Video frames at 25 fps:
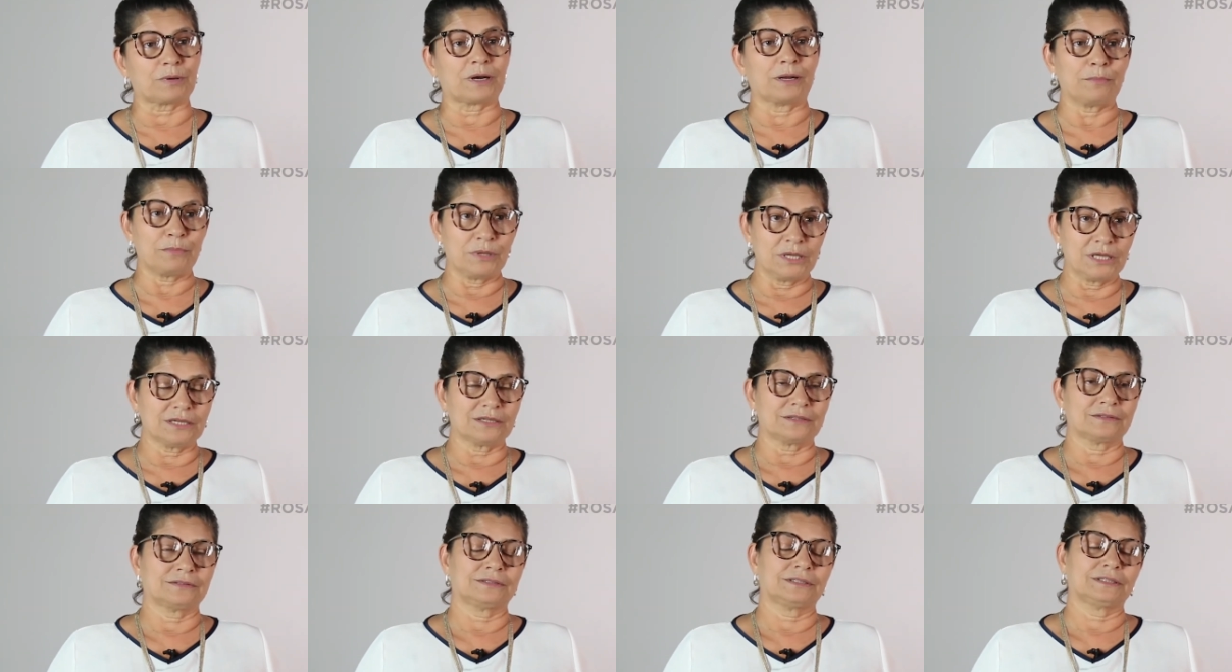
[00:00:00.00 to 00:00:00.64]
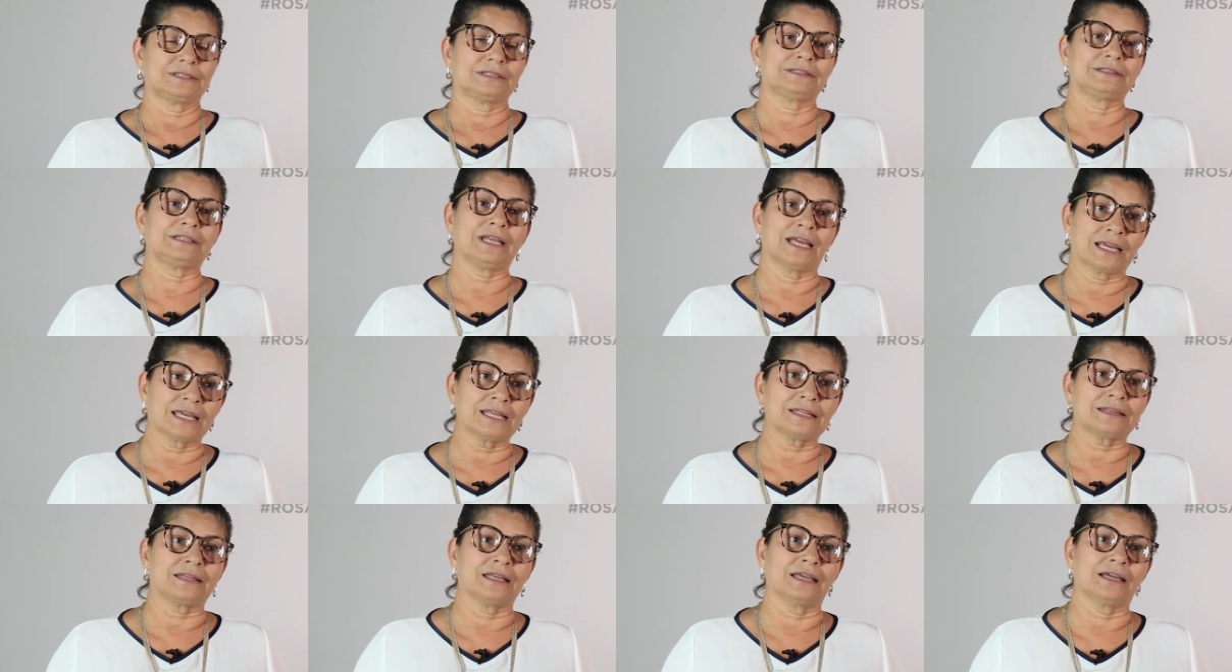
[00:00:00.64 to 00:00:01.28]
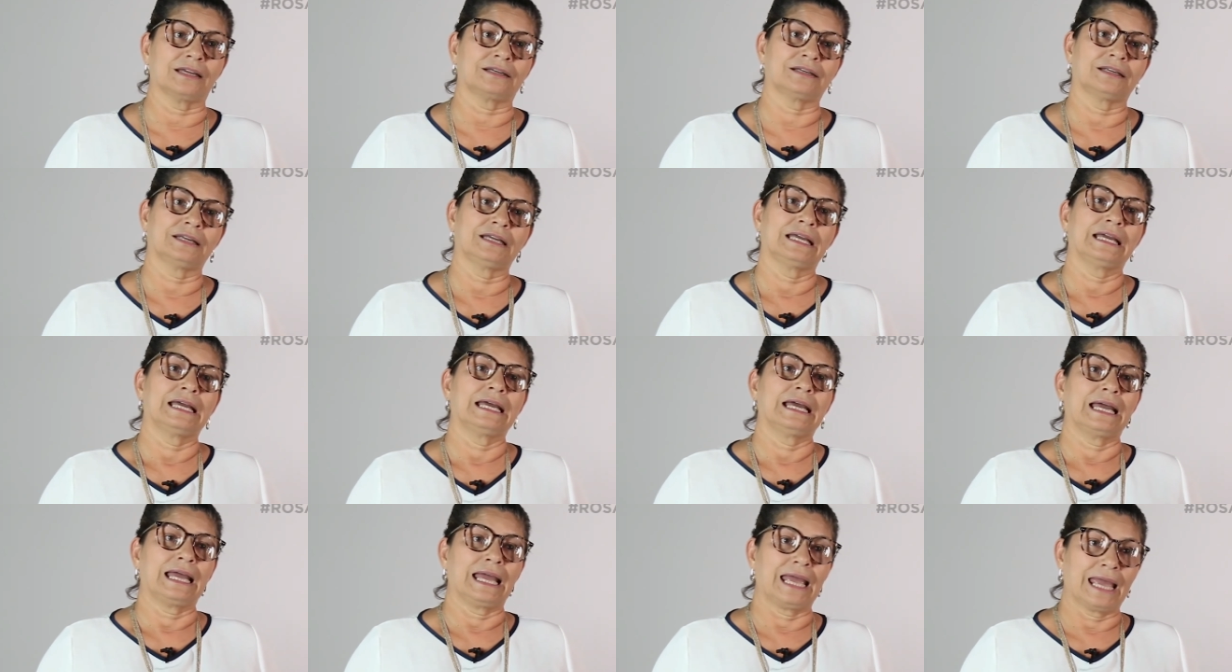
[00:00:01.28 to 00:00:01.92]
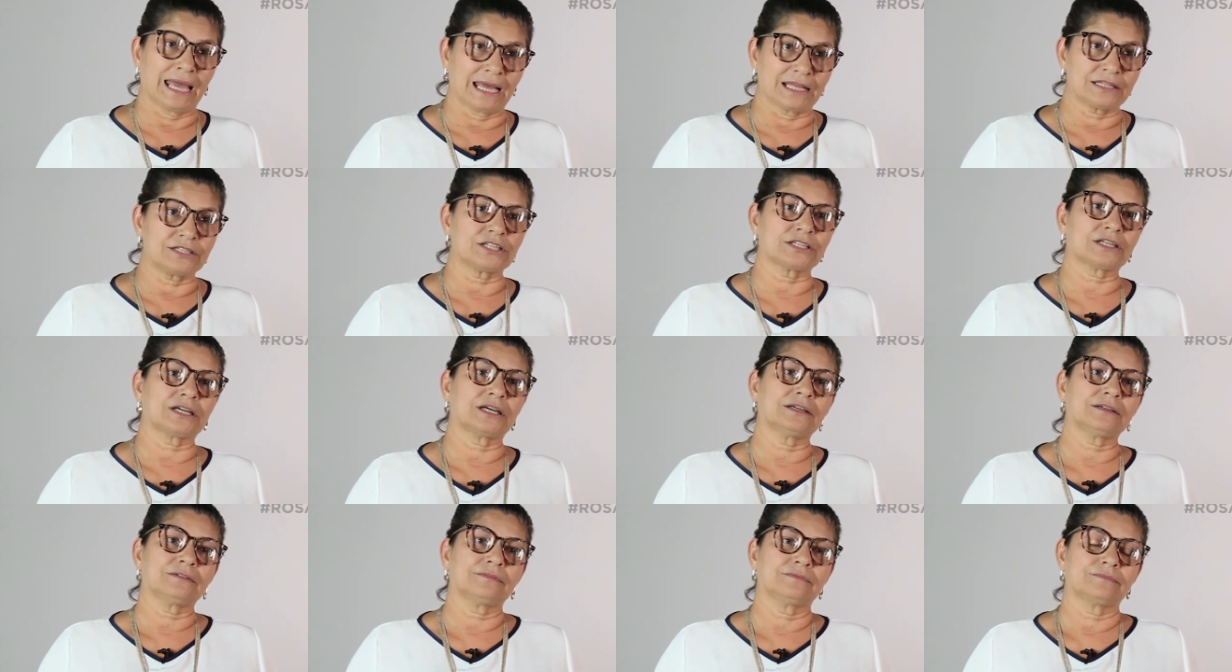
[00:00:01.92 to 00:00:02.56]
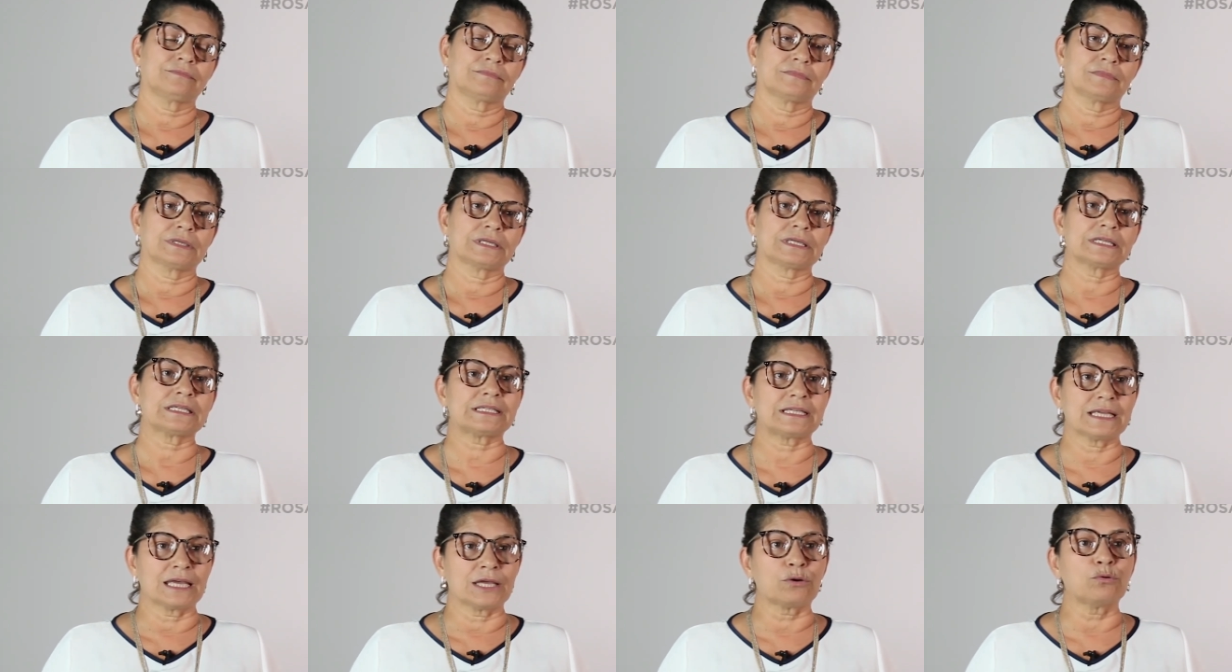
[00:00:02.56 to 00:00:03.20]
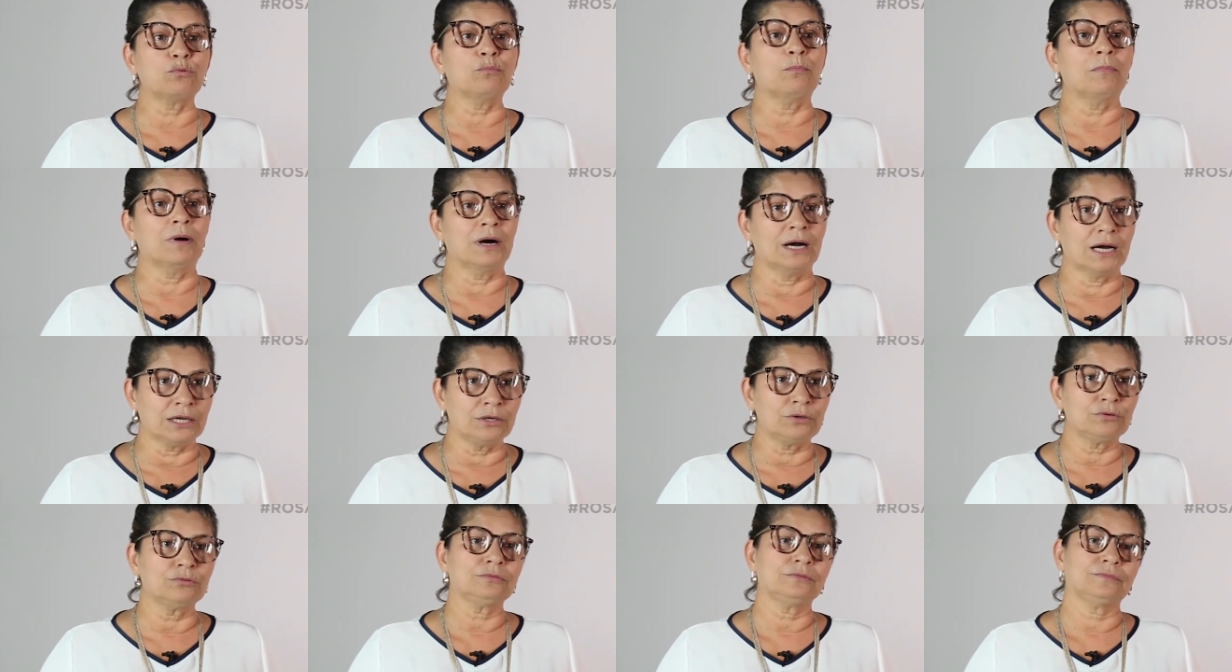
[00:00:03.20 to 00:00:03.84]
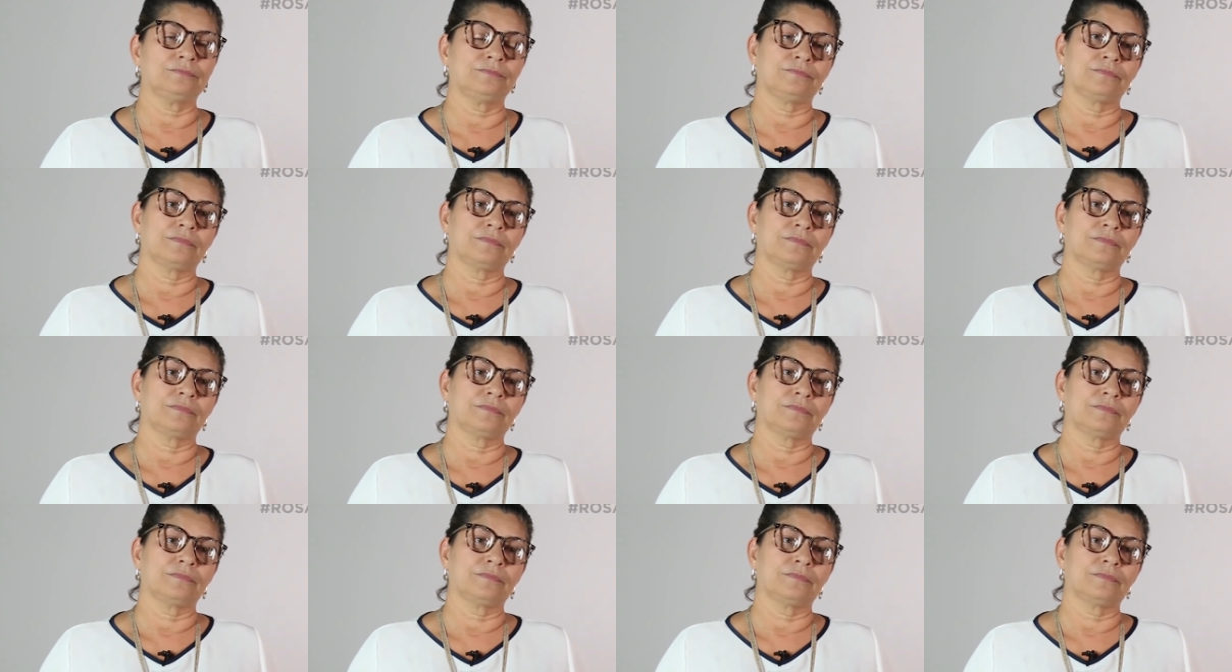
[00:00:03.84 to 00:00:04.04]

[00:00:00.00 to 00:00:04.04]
para mim, tem que ter ética, ser humano